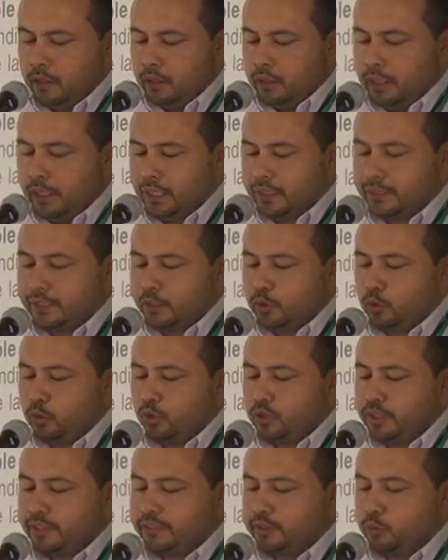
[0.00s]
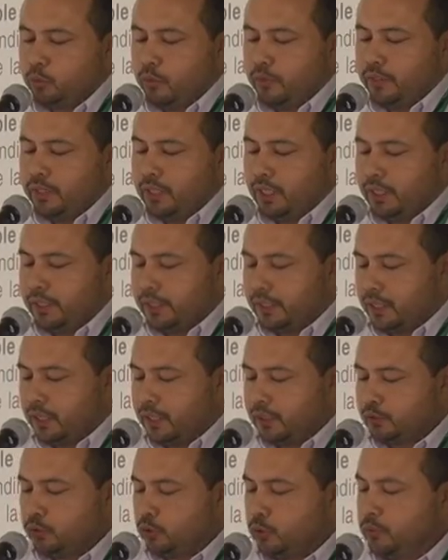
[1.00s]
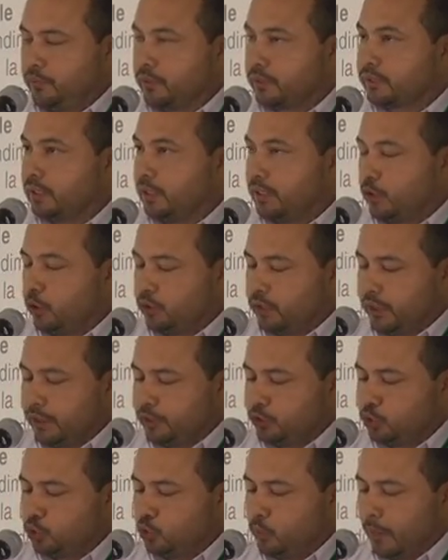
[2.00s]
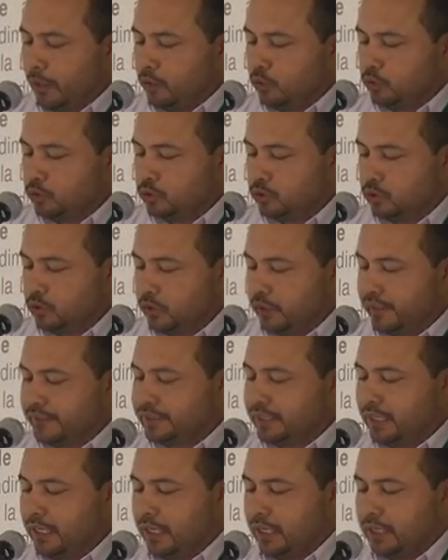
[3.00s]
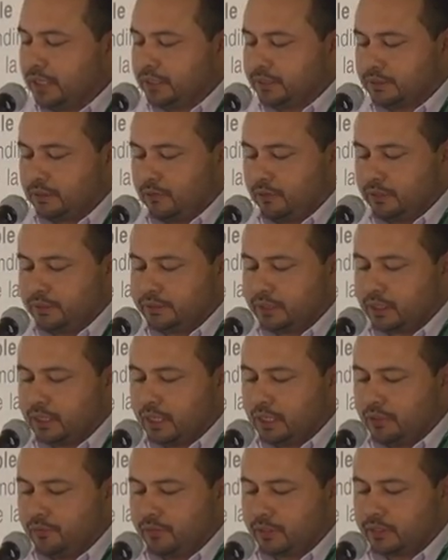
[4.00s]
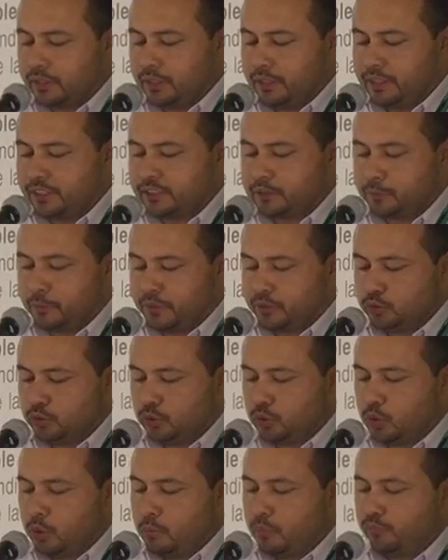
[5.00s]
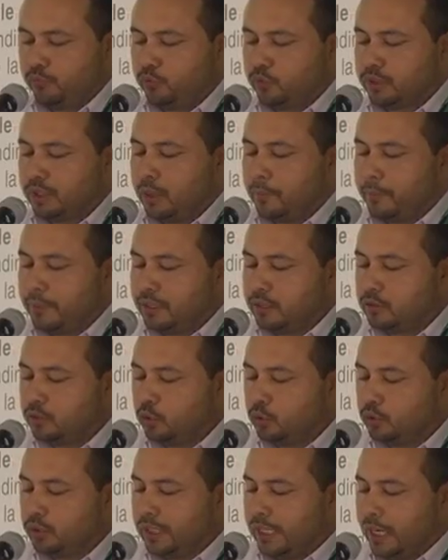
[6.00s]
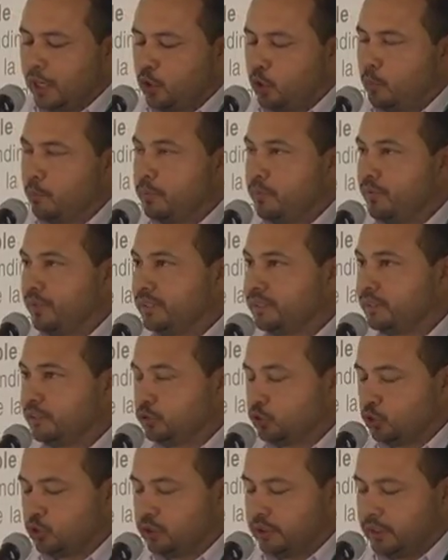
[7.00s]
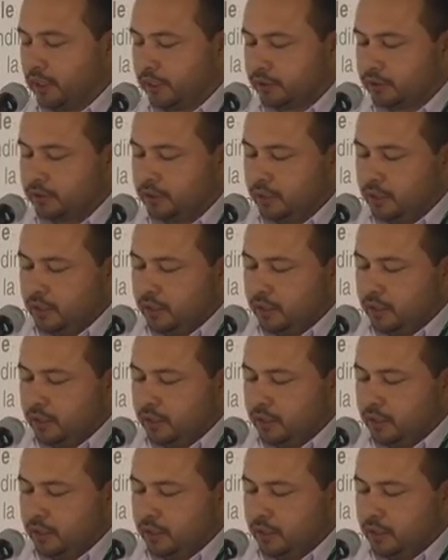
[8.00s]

El artículo 19 de la Declaración Universal de los Derechos Humanos es clara en establecer la libertad de expresión como fundamento de la convivencia en sociedad.